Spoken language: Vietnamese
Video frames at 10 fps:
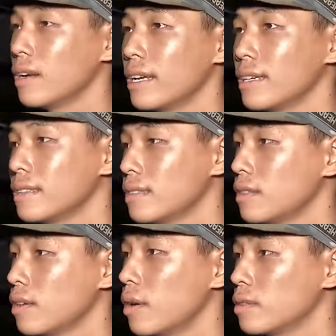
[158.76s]
luyện
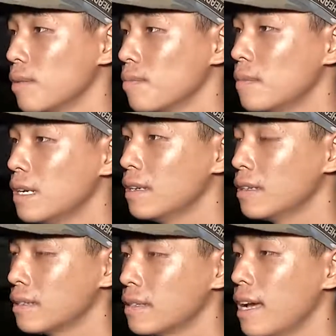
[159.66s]
cho thuần thục
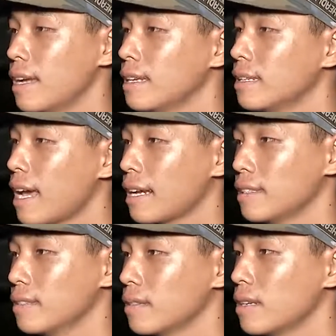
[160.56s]
để đạt
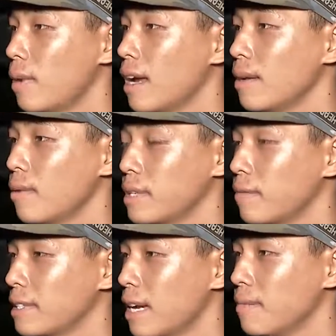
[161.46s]
được kết quả là
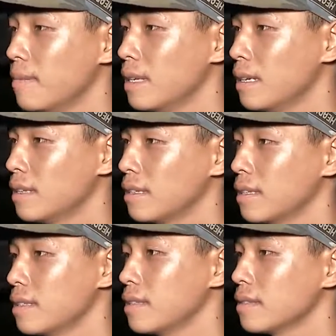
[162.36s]
100%.
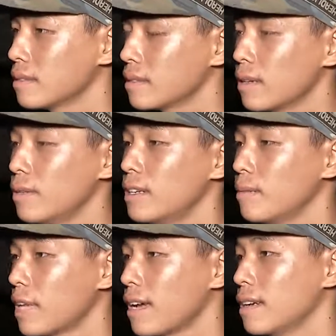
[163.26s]
Ừ, yêu linh
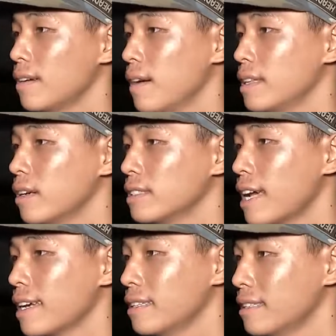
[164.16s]
động tác là phải chuẩn
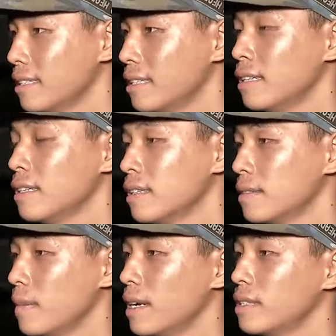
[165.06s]
xác
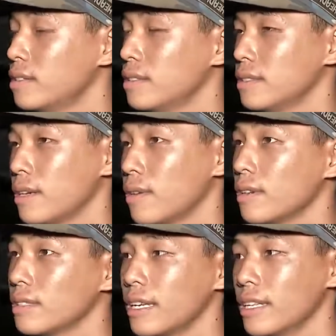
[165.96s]
mới sau
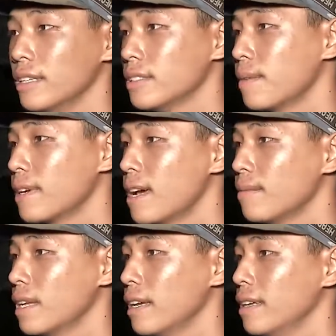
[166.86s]
đó thì chuyển sang ban
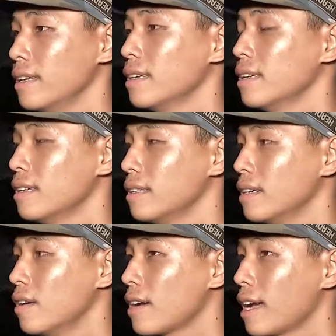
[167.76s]
đêm thì
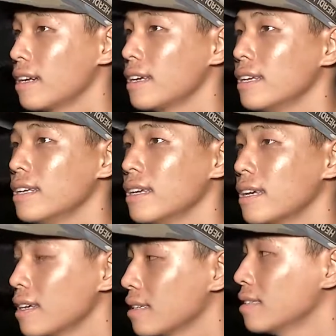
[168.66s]
những khó khăn đấy
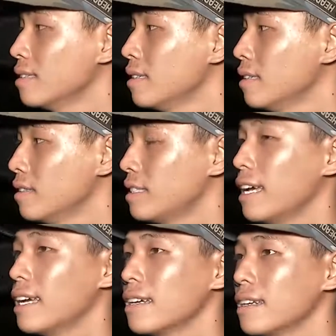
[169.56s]
à, nó
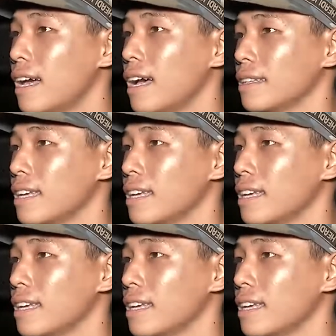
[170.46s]
sẽ là